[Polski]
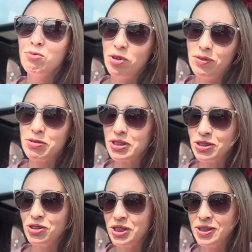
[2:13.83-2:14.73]
Bo ja już tak
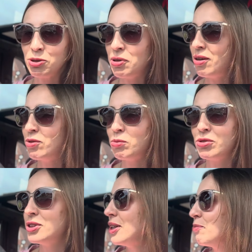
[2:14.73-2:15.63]
się dzisiaj naśmiałam w
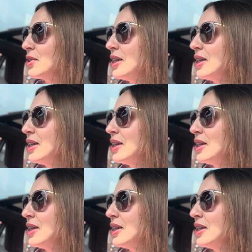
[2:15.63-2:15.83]
robocie.